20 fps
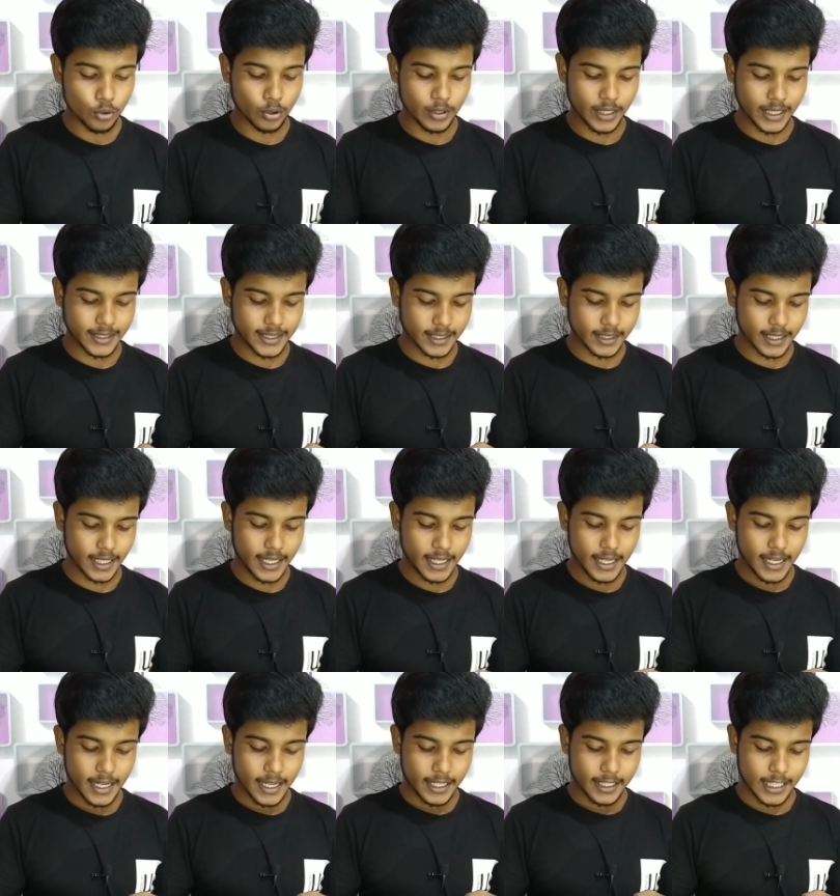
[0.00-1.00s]
तो देख सकते
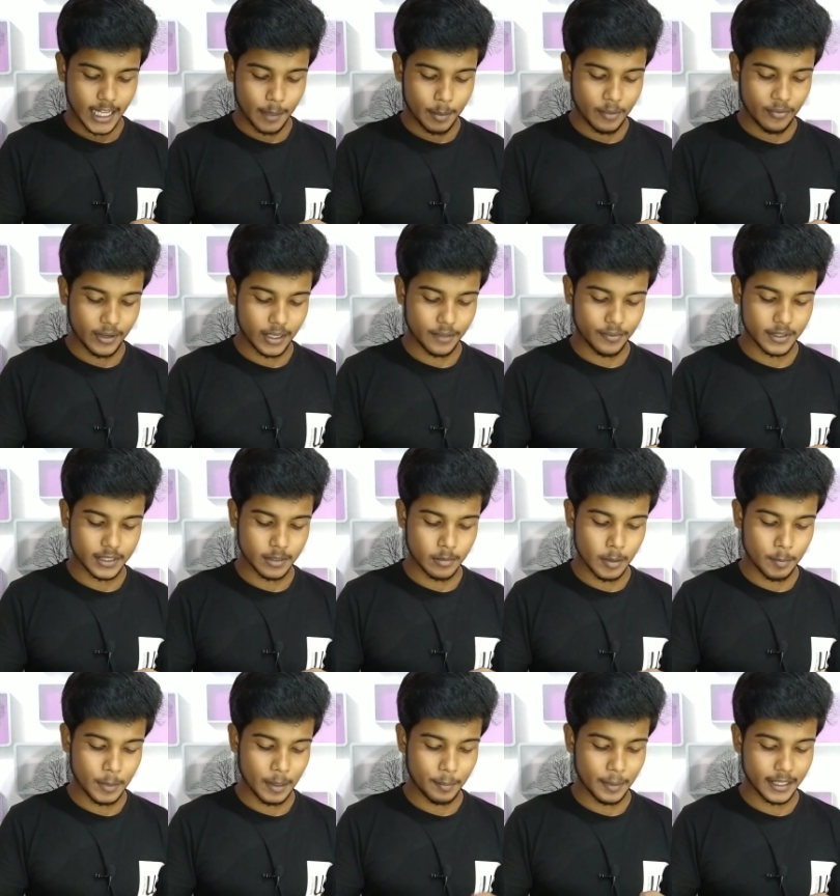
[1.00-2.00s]
हैं यहाँ पे फटाफट से
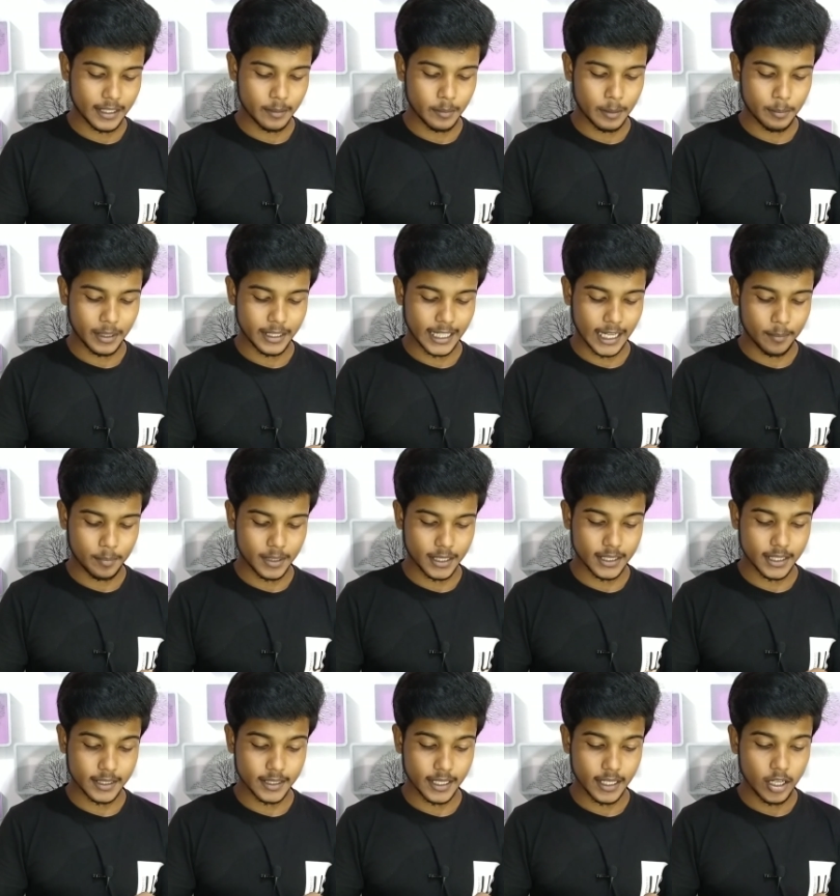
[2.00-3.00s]
हम अपना पेटीएम नंबर टाइप
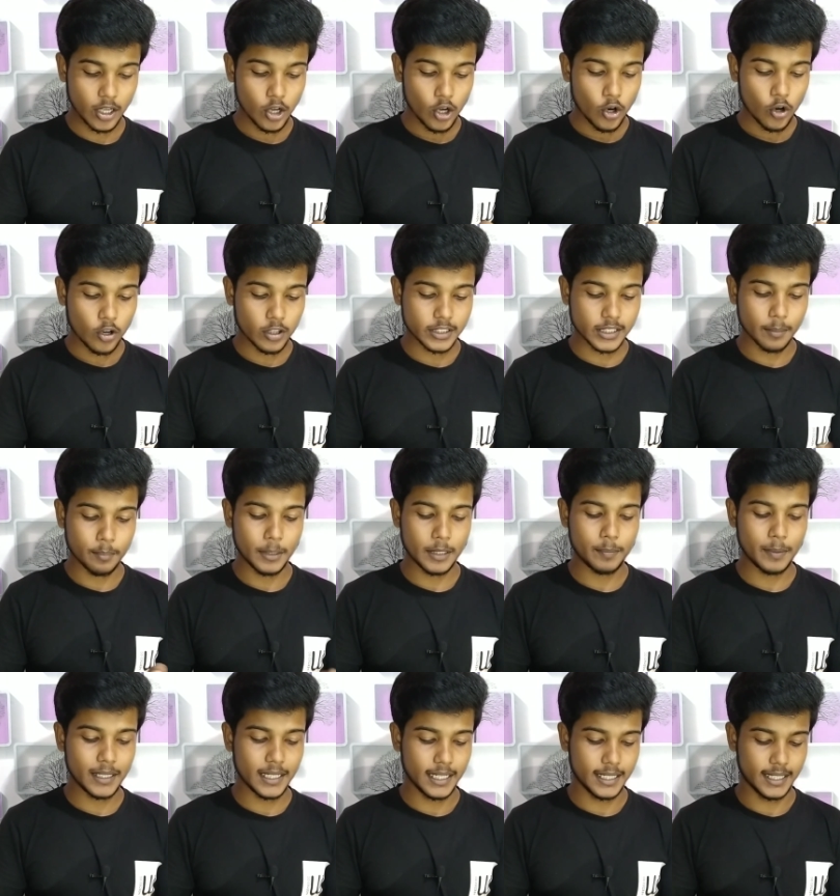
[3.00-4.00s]
कर देते हैं और
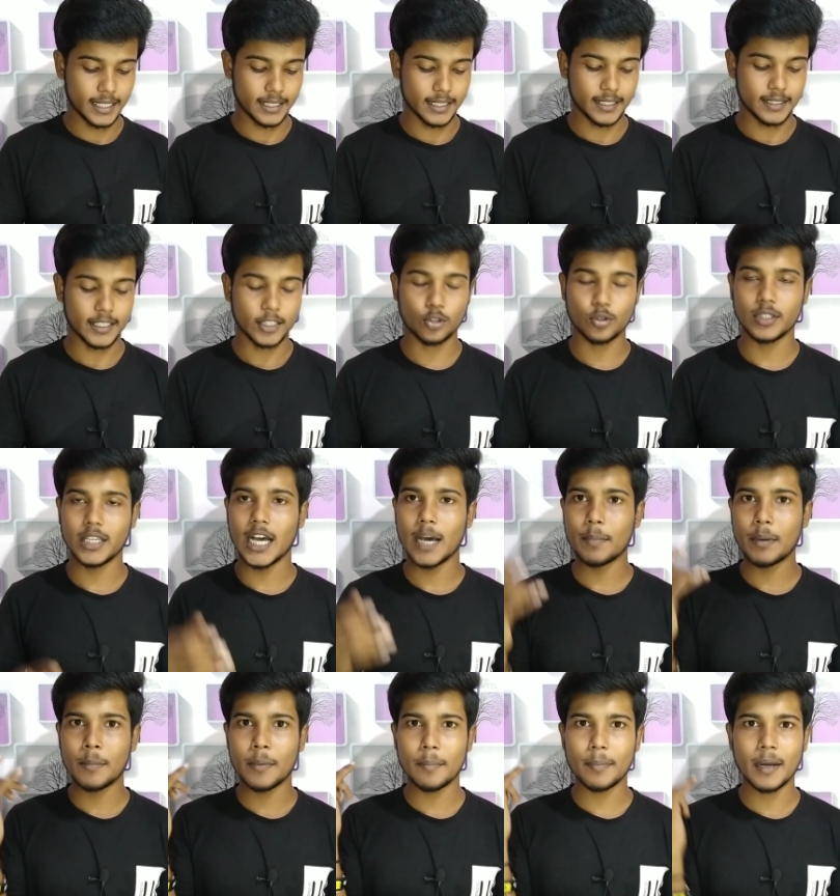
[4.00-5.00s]
सबमिट पे क्लिक कर देते हैं तो
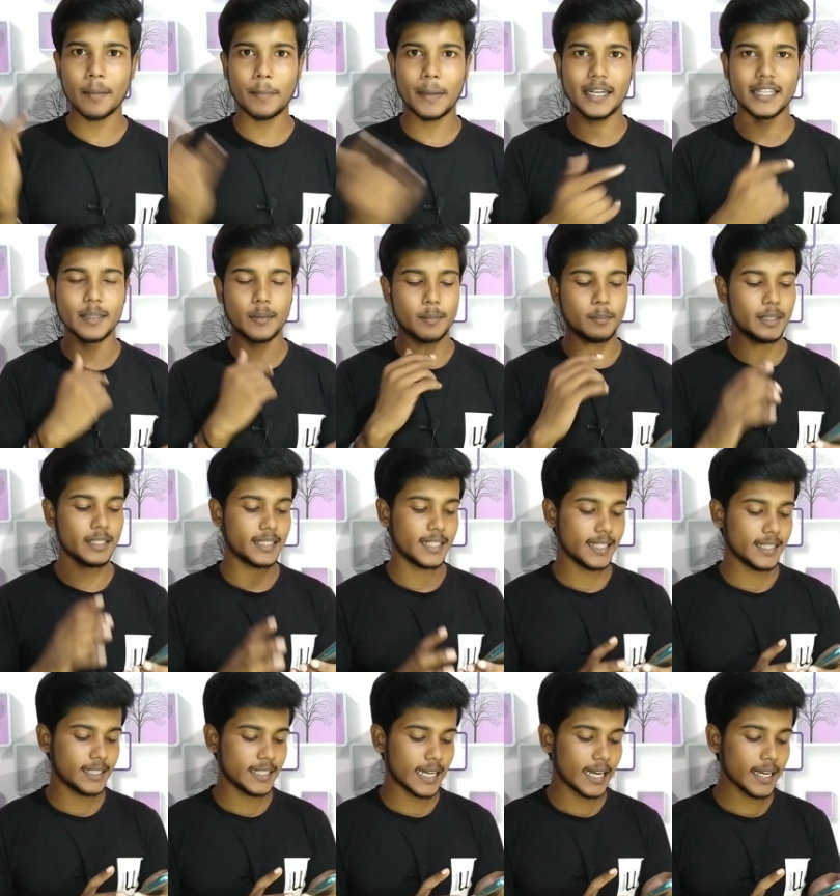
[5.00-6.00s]
यहाँ पे हम अपना पेटीएम नंबर
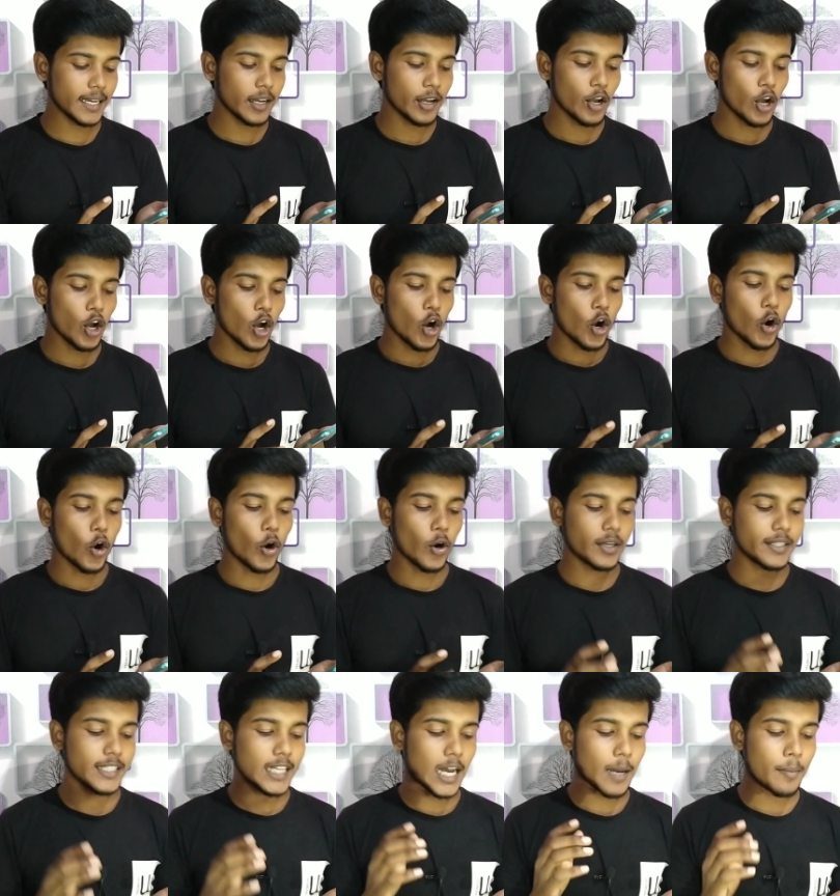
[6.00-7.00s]
दे दिया है
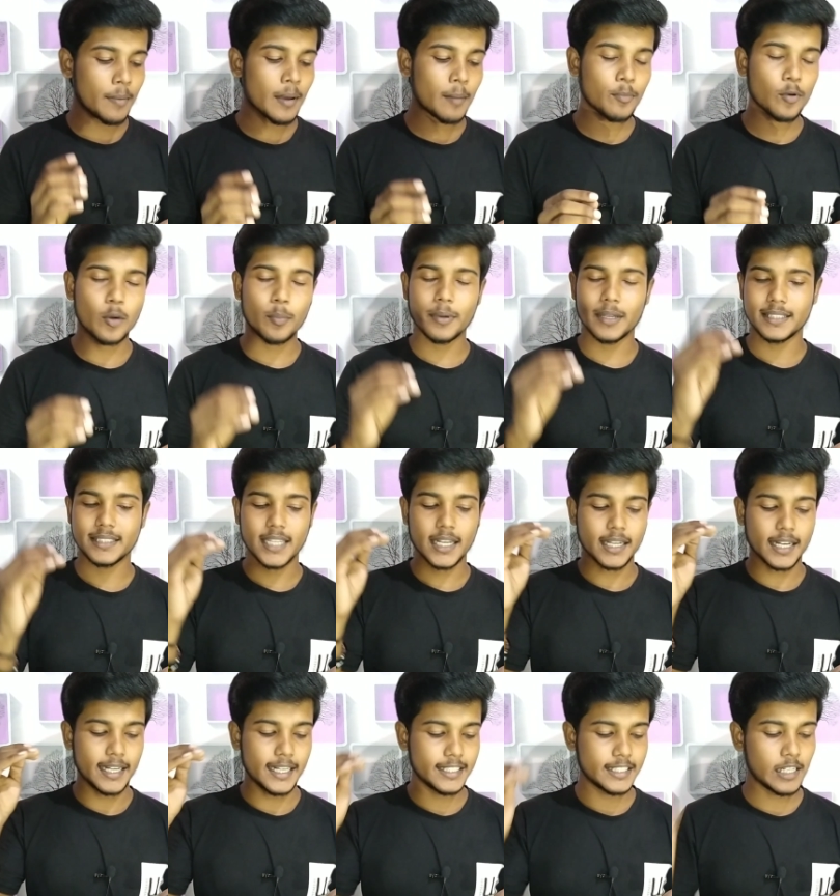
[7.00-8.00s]
और यहाँ पे आपको इसका
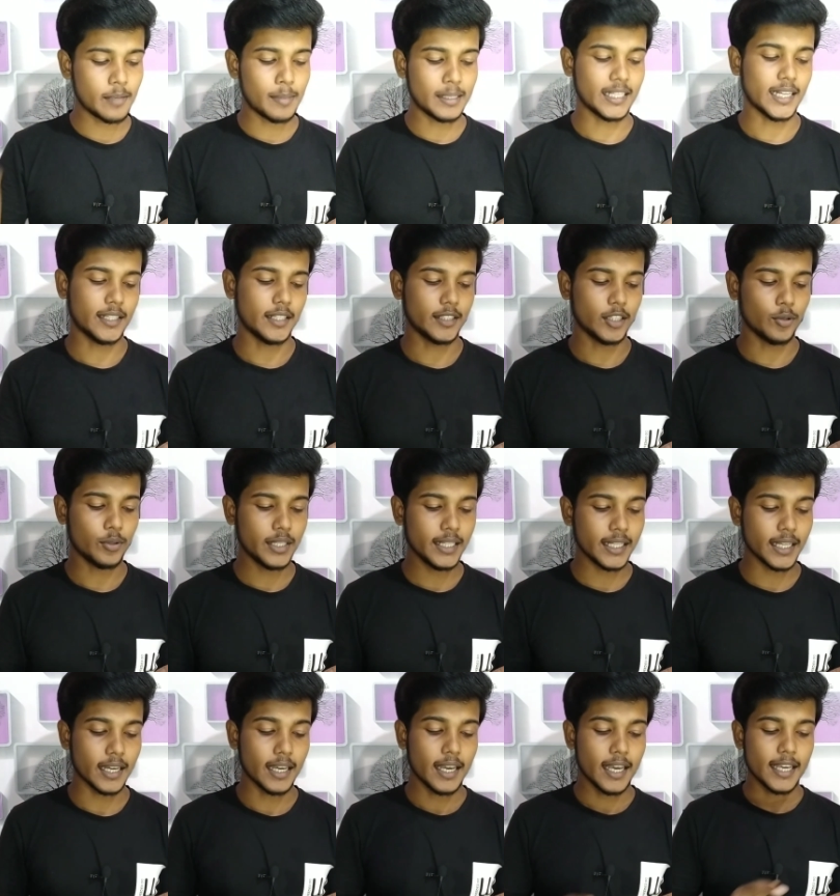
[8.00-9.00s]
कंडीशन बता देता हूँ
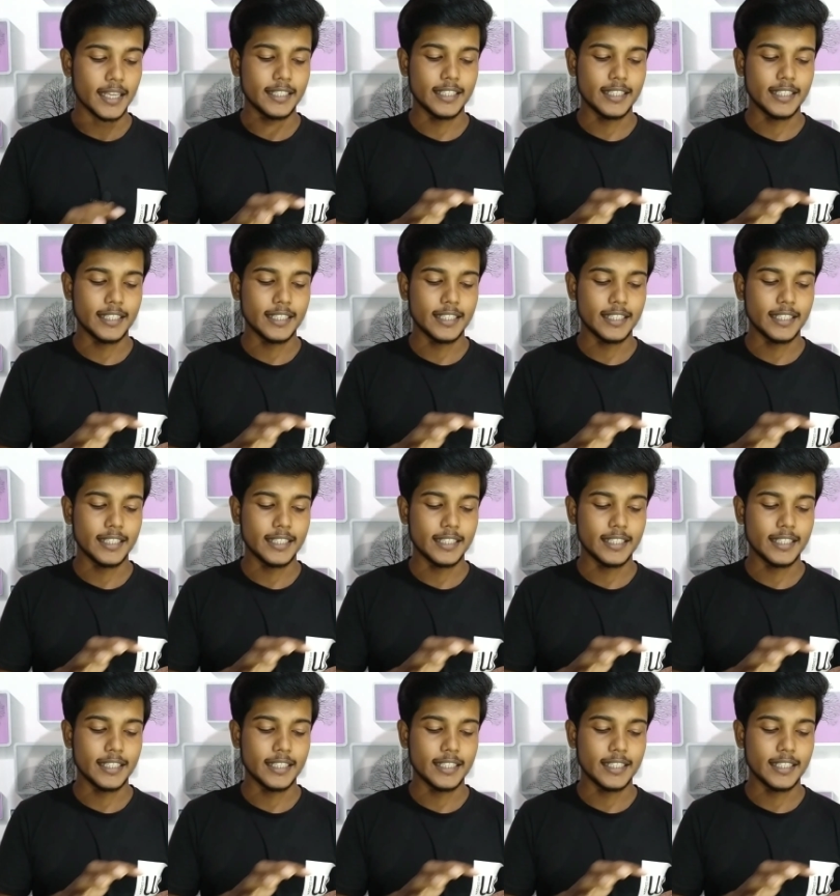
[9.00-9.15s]
ठीक है